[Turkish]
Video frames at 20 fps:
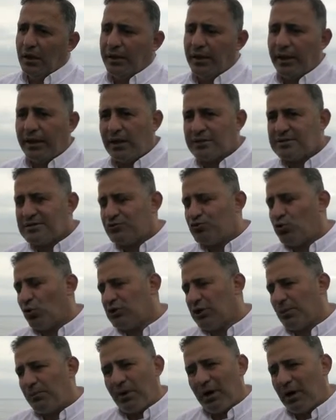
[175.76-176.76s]
yani aslında
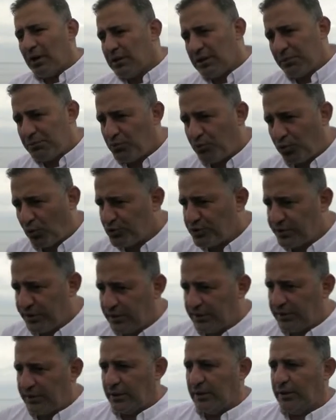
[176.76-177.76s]
çok da pahalı da bir proje
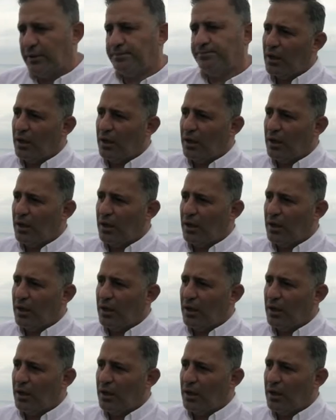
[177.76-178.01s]
de değil.